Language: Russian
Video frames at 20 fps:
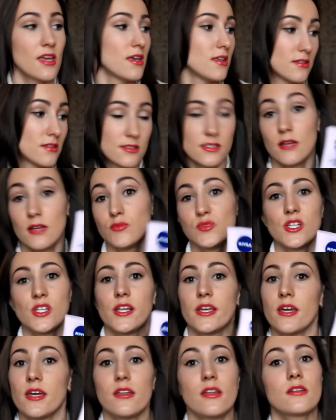И на самом
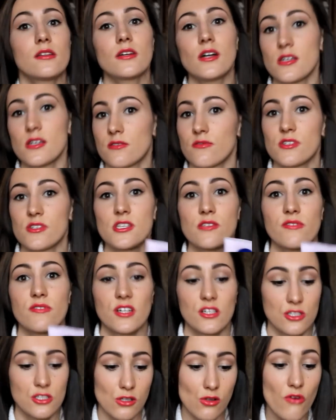деле я не отказываюсь от
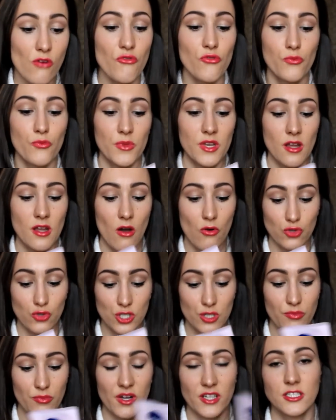своих слов, у меня
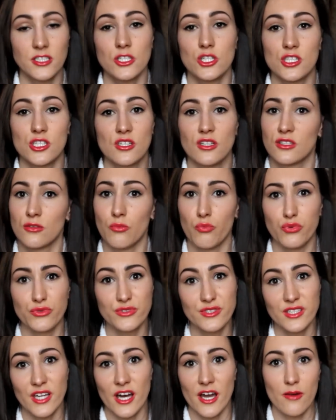уже практически это
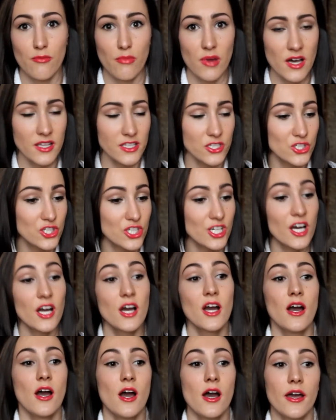пустая баночка,
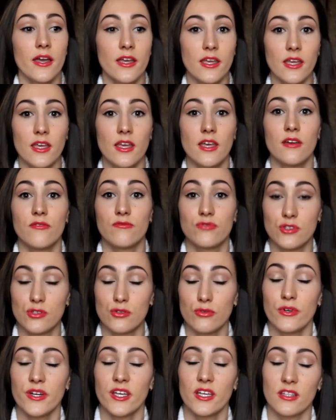и
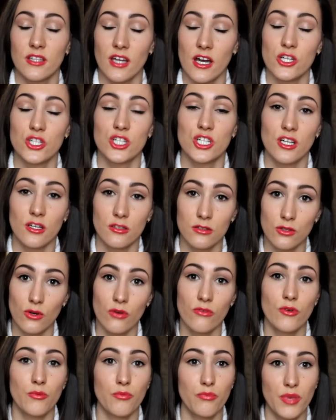все, я также
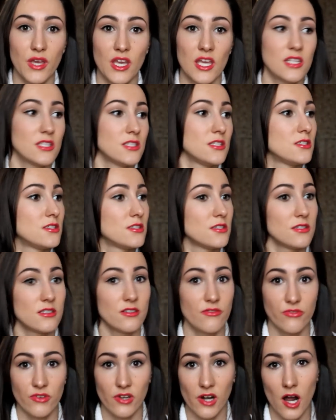готова петь
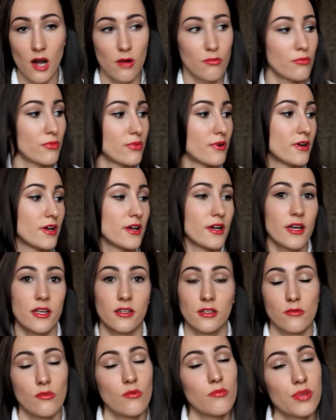дифирамбы
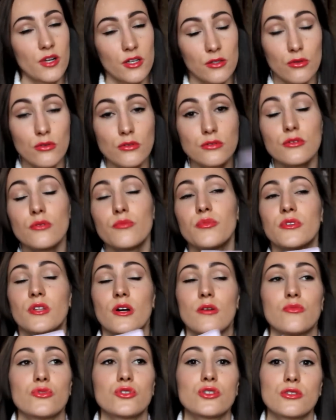этому продукту,
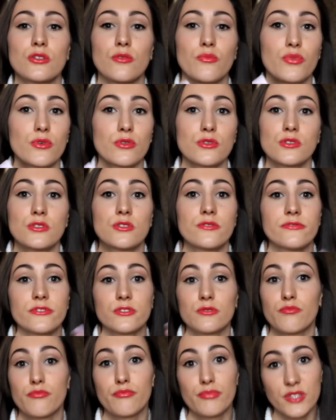потому что просто
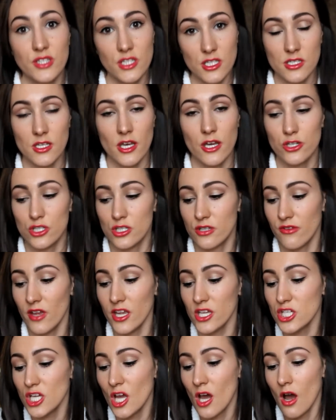вот потрясающая
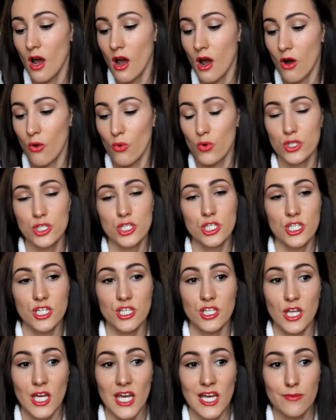вещь,
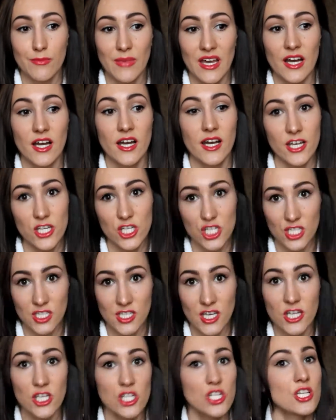очень мягко
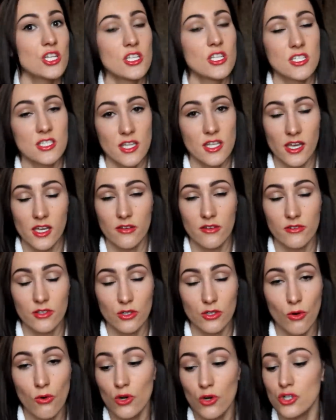щадящая, не
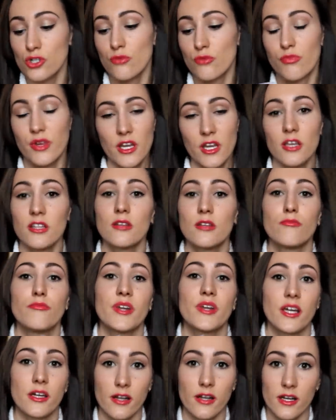стягивает кожу, при этом
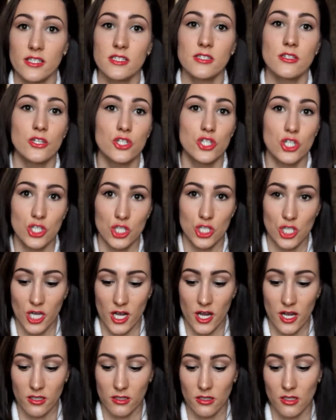прекрасно
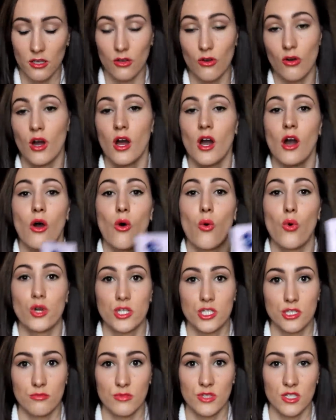очищает ее.
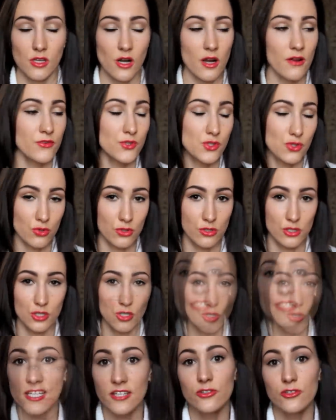Очень мне нравится,
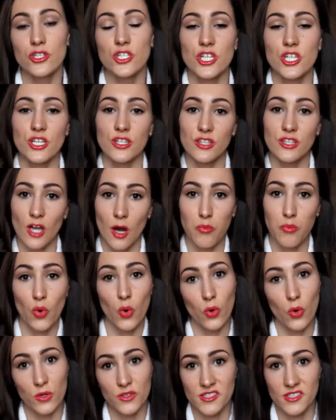очень... Следующий этап
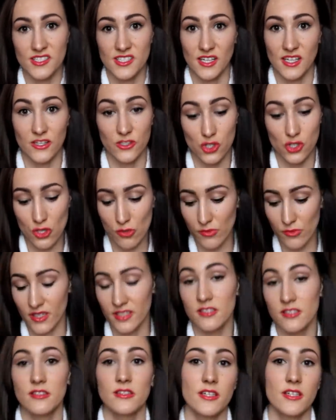ухода за лицом
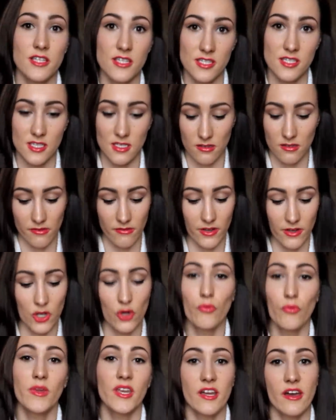это
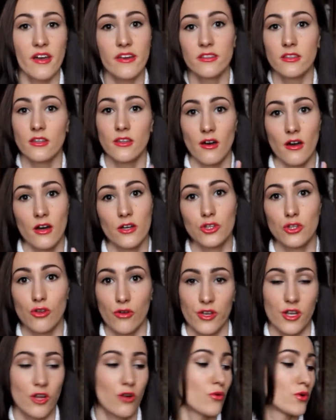тонизирование. У меня это
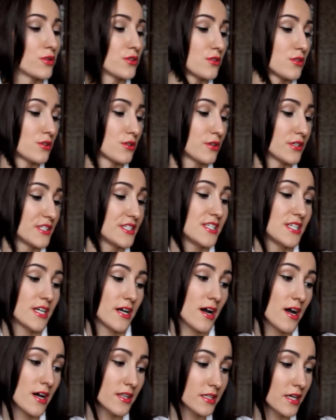тоник от
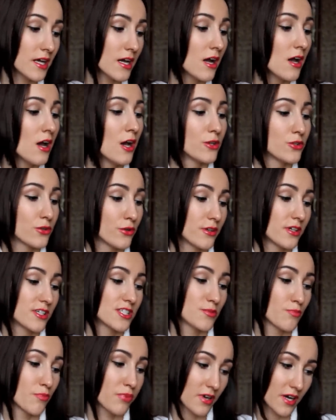Тиана,
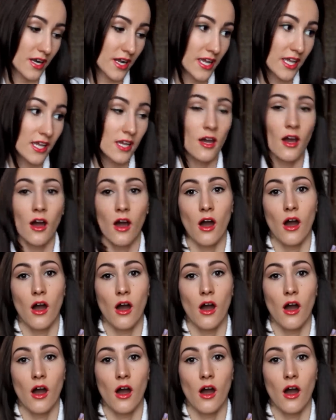тоник спрей.